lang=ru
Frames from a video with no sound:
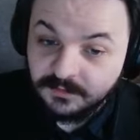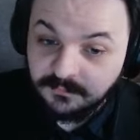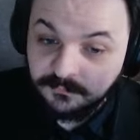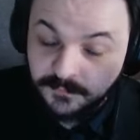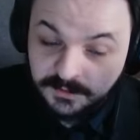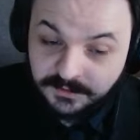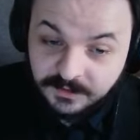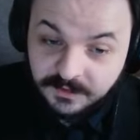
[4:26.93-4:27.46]

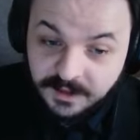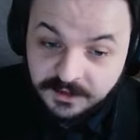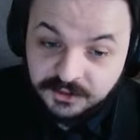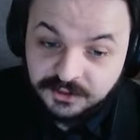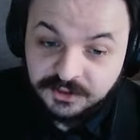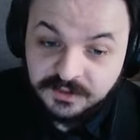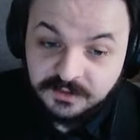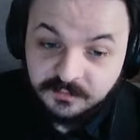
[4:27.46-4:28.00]

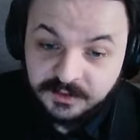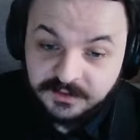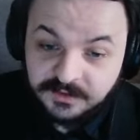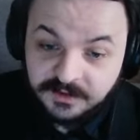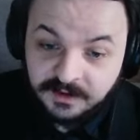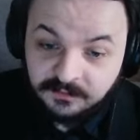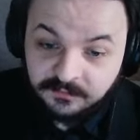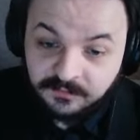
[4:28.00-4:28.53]
фактологический
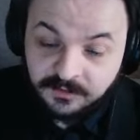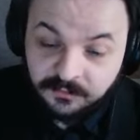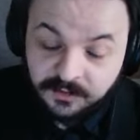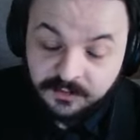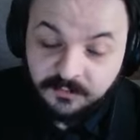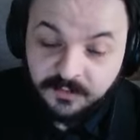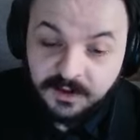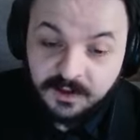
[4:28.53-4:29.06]
материал, с
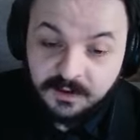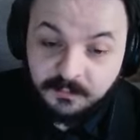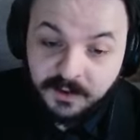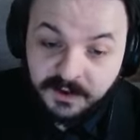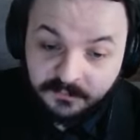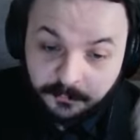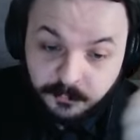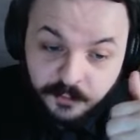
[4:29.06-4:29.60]
которым
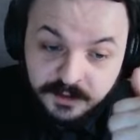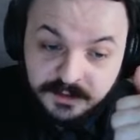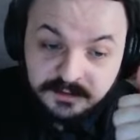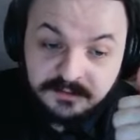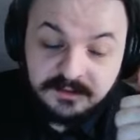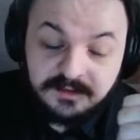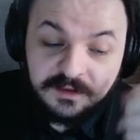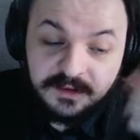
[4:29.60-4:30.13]

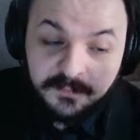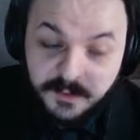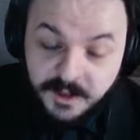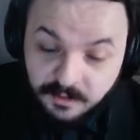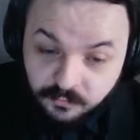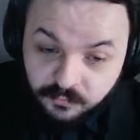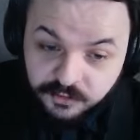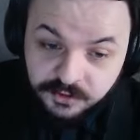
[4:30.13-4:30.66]
поспорить не
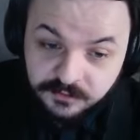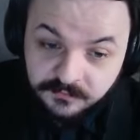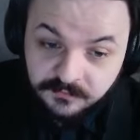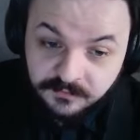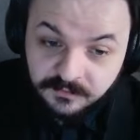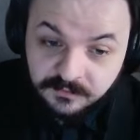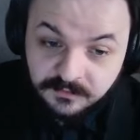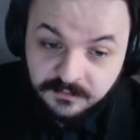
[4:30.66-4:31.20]

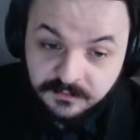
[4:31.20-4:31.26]
получится.